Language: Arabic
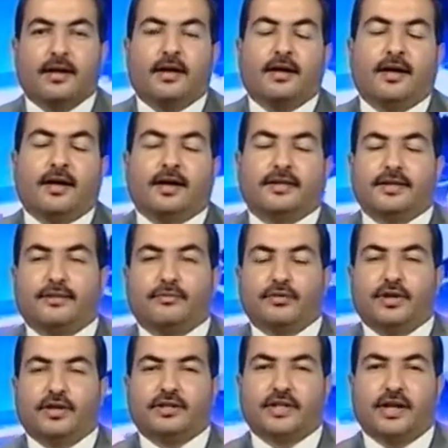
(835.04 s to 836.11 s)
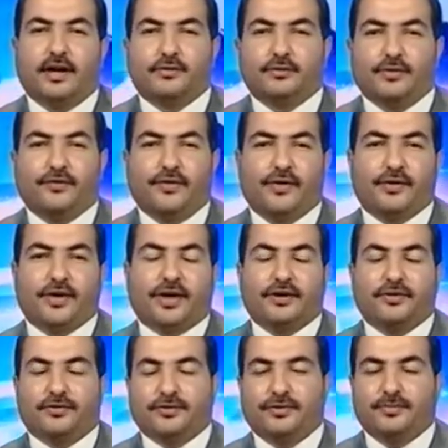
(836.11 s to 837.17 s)
ختام النشرة أعود
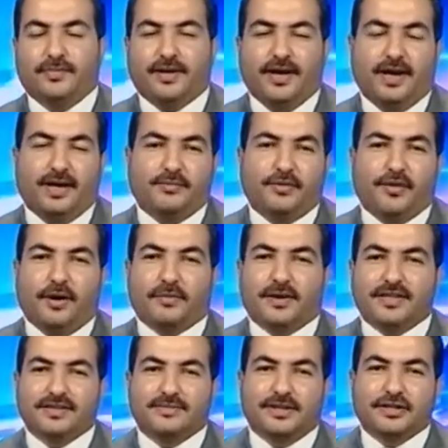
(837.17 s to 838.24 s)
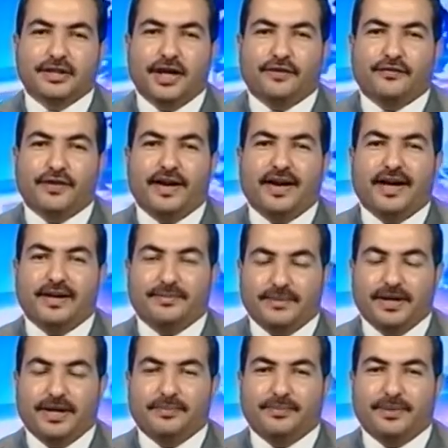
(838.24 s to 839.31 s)
فأذكركم بأهم وأبرز ما جاء فيها
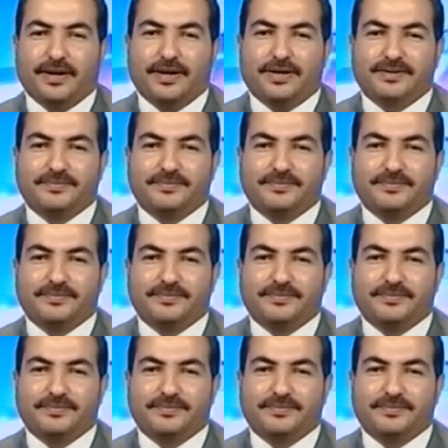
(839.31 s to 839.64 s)
من أنباء